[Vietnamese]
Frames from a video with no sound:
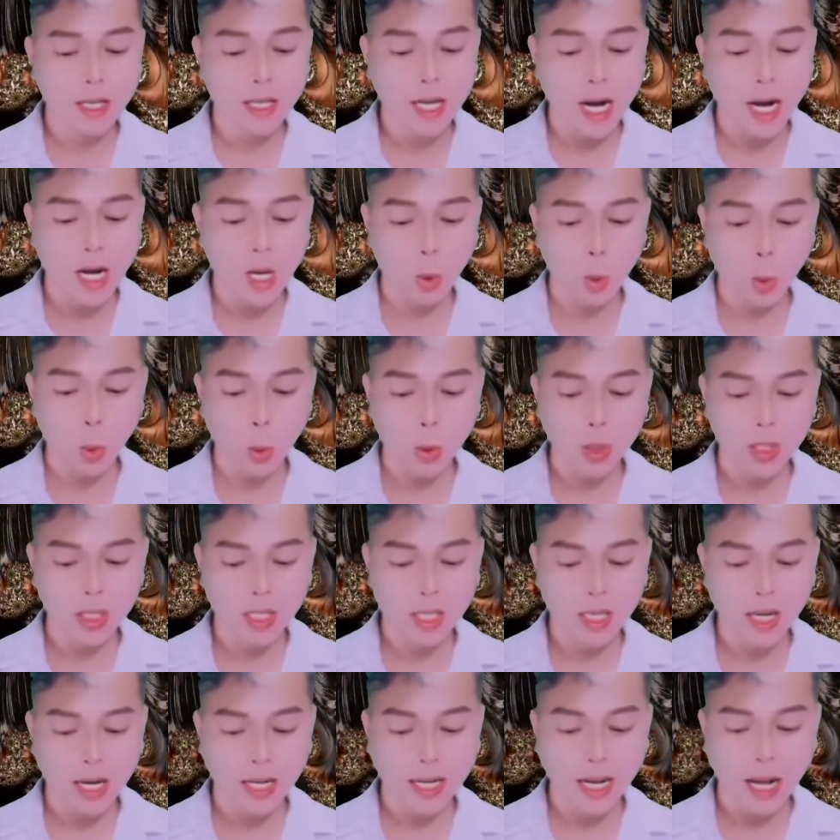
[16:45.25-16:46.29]
Xem ra người em
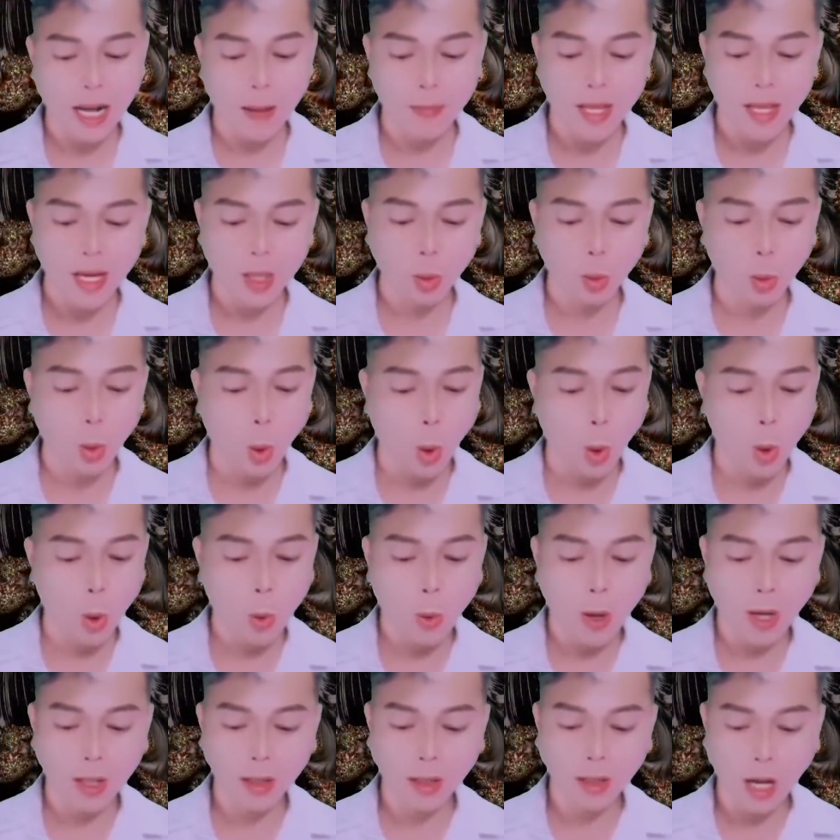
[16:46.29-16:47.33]
trai này đối
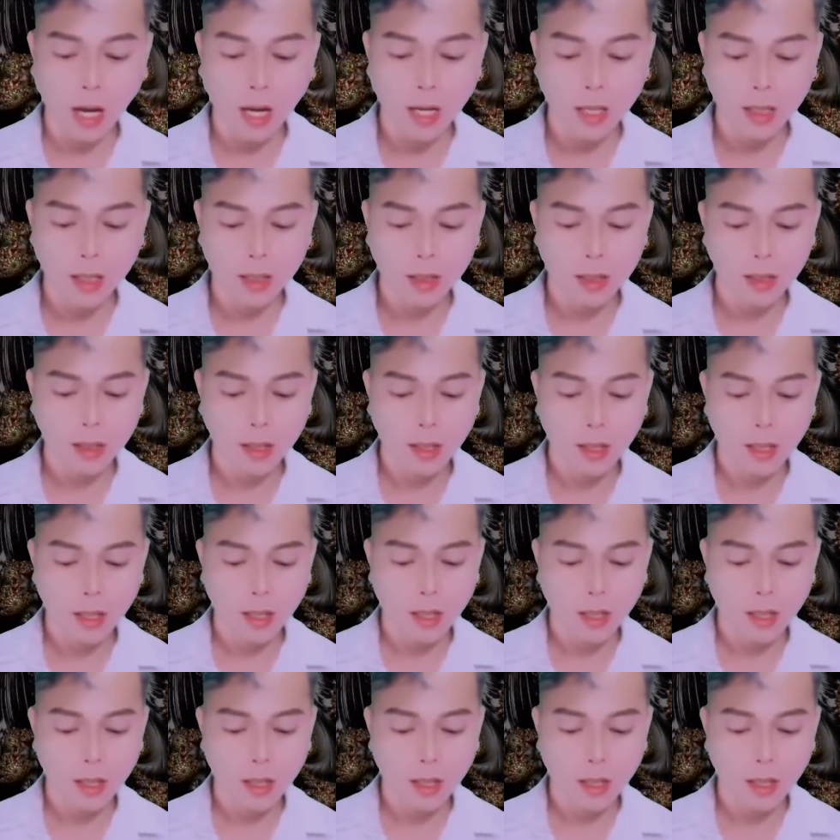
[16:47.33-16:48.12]
với cậu ấy rất là quan trọng.